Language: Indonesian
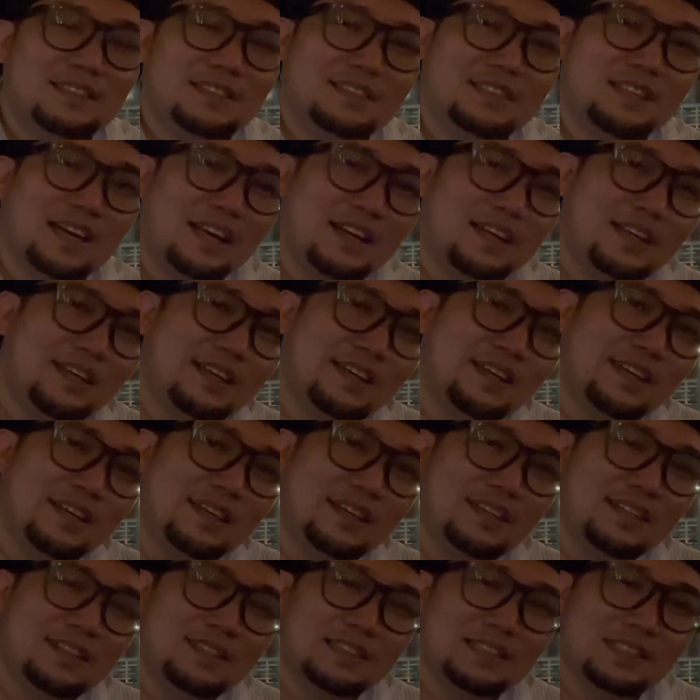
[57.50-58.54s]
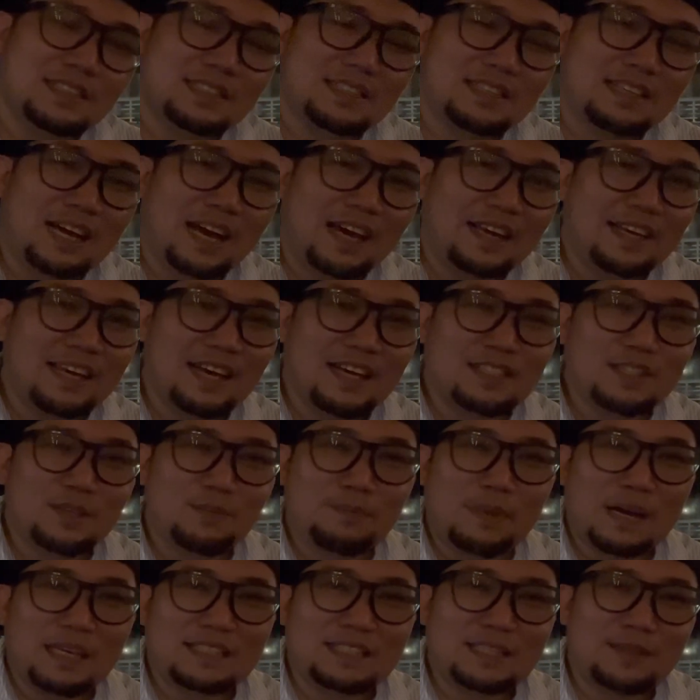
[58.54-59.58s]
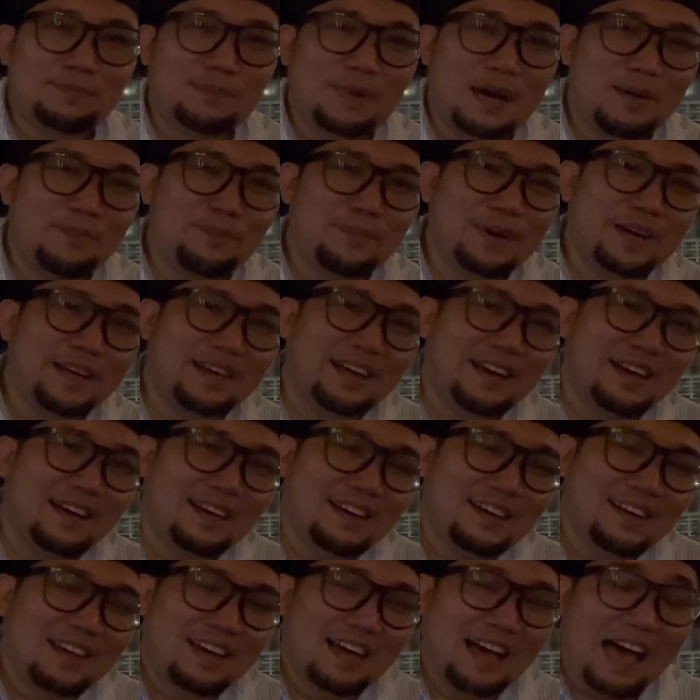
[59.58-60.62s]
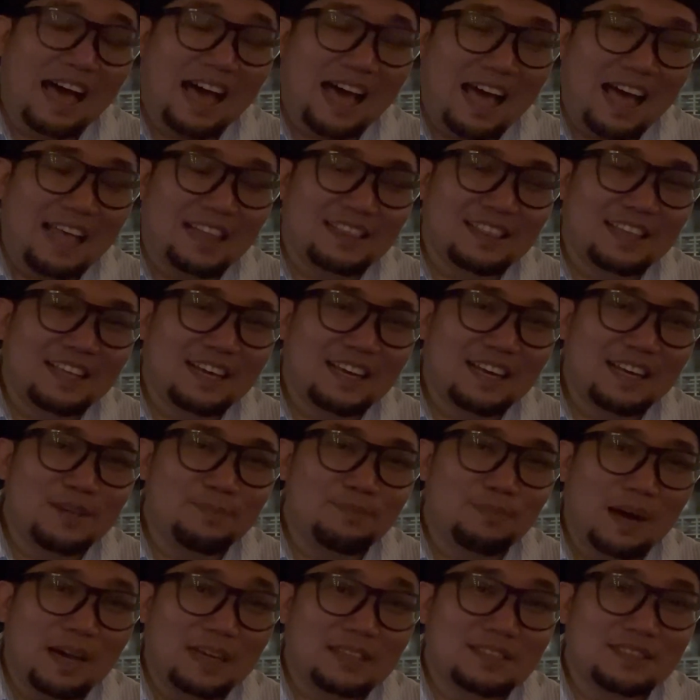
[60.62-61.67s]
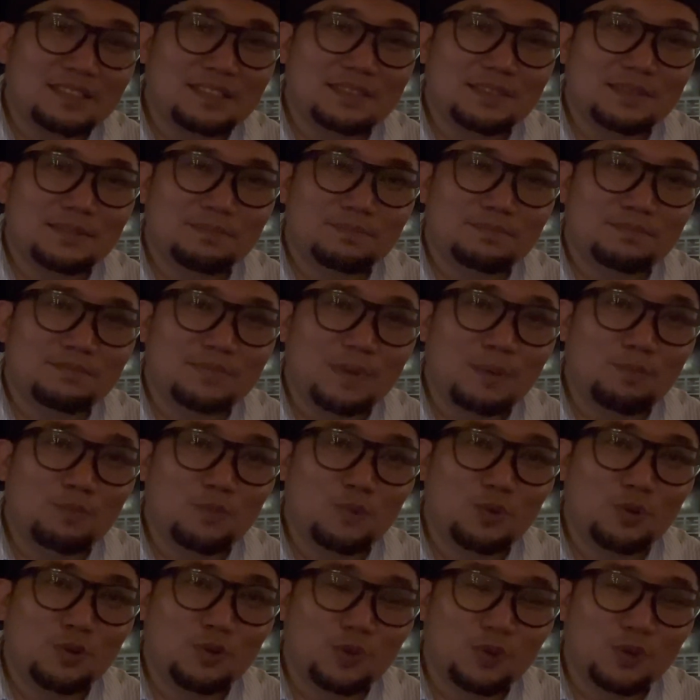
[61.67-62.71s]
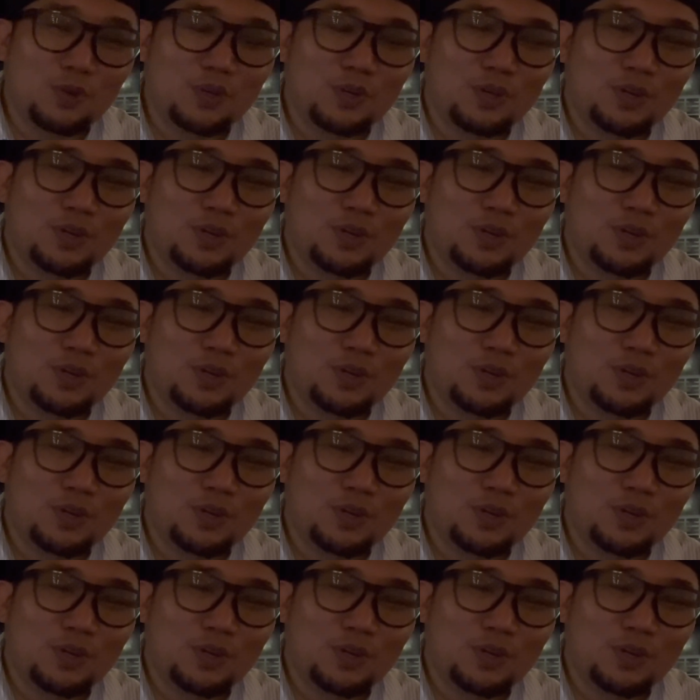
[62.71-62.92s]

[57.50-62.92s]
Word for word: jadi kayak semacam apa ya anti klimaks membunuh